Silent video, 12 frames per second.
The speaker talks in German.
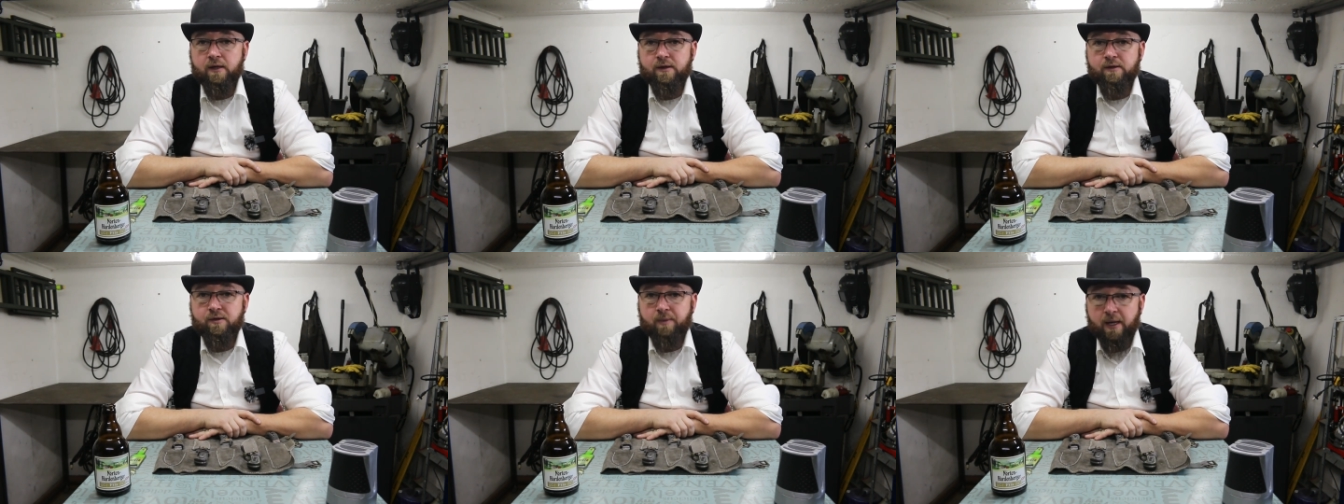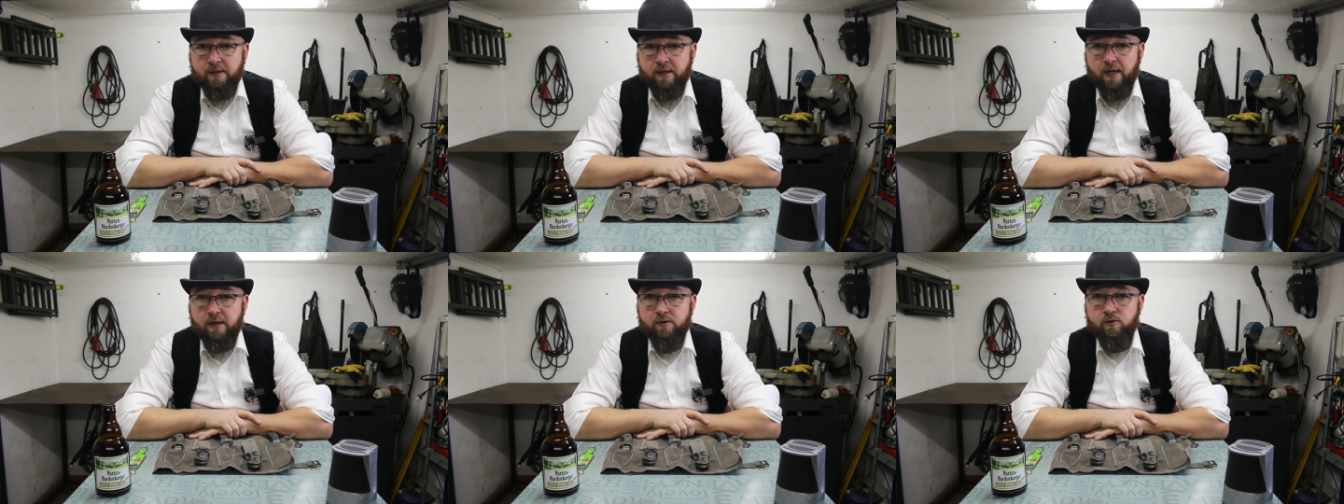den
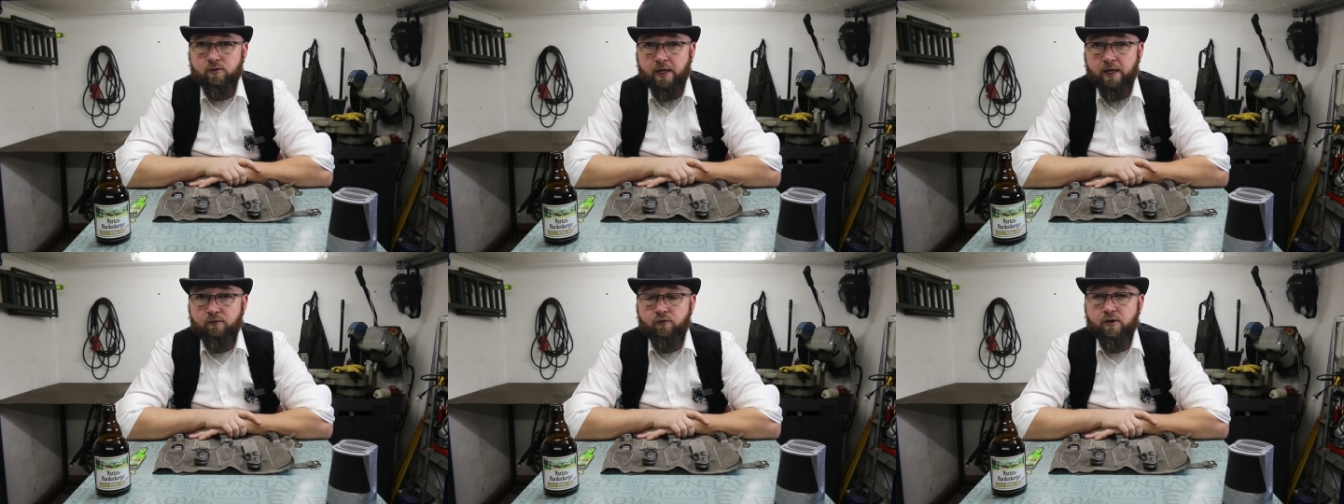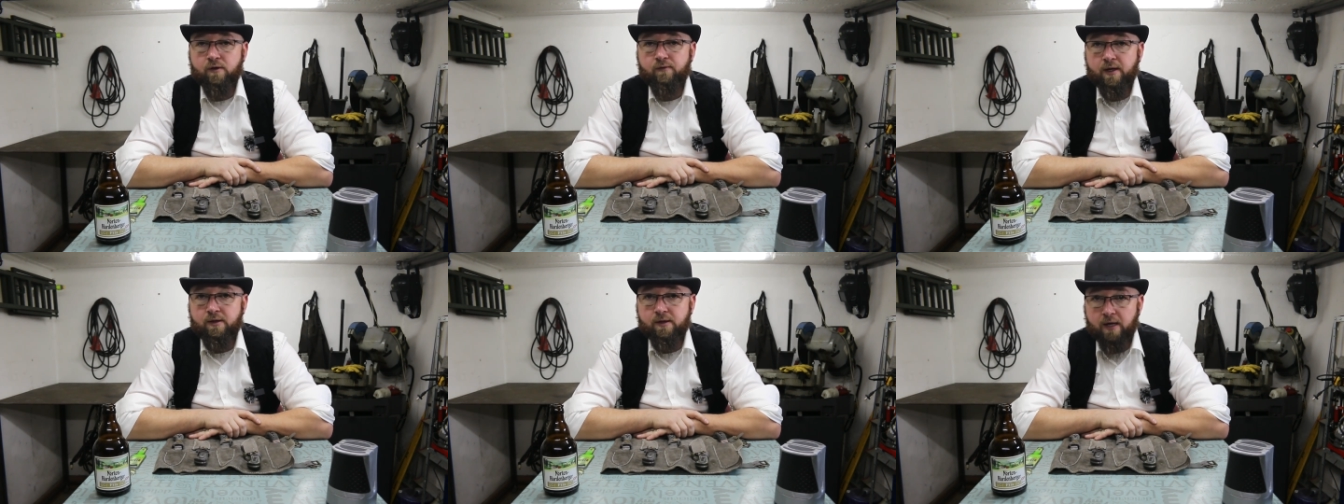Zweiteiler zu drehen für das
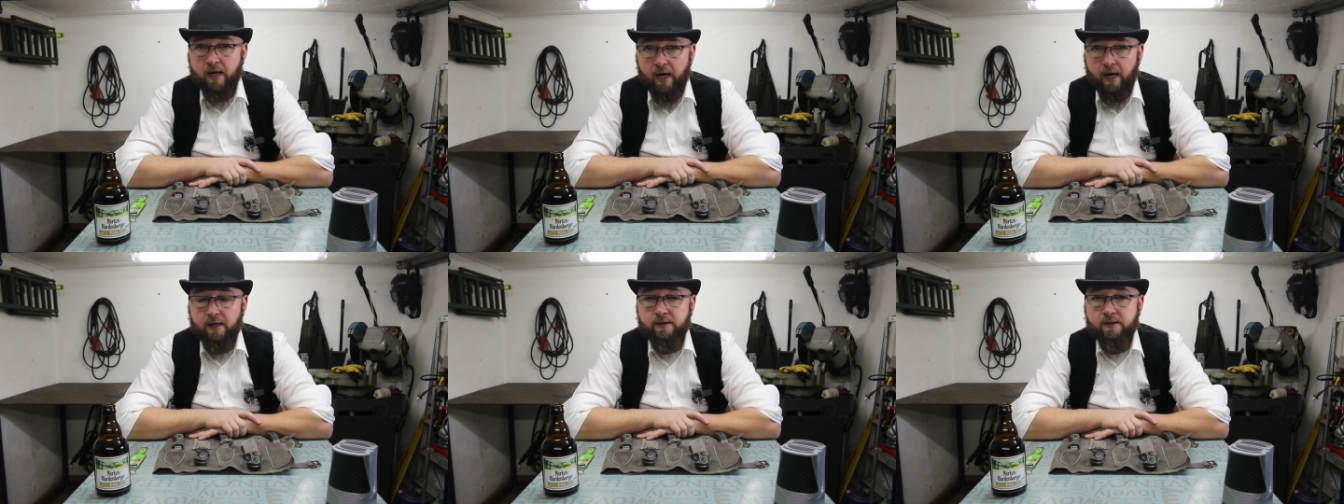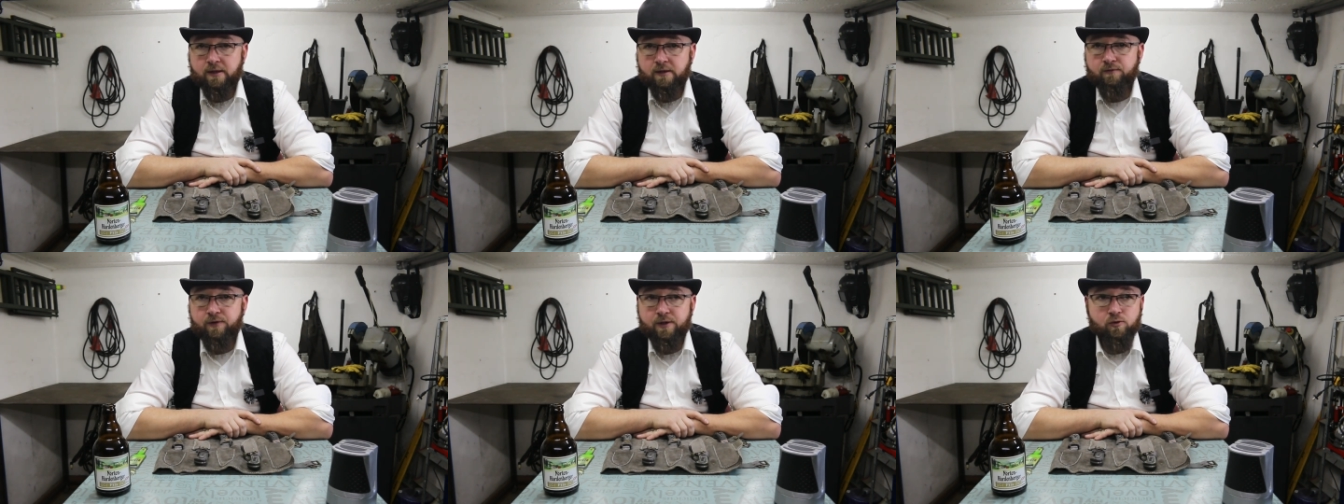
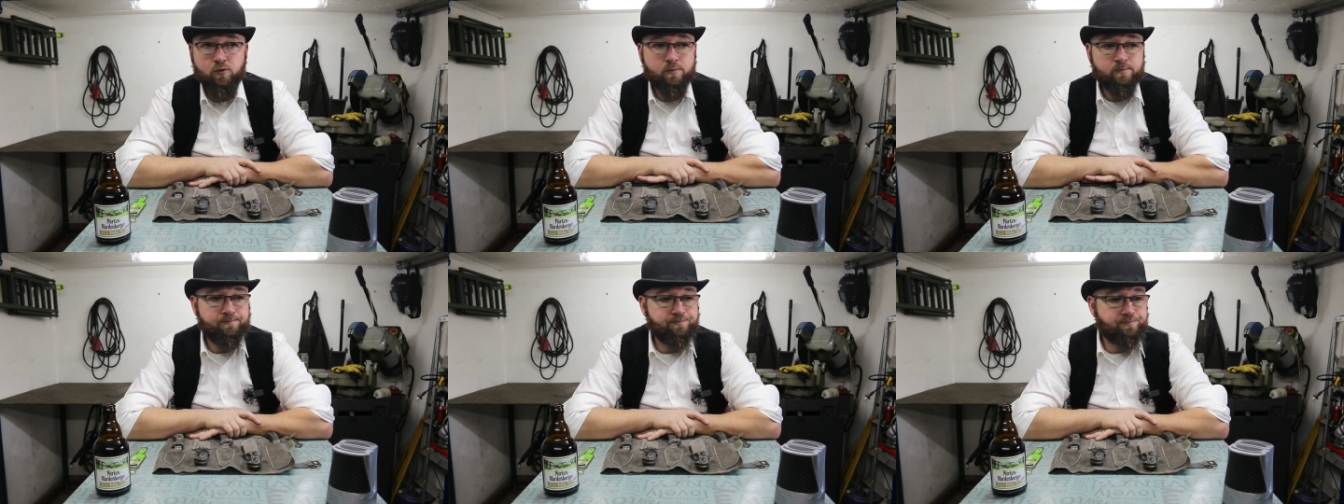Vertikalgrill-Video.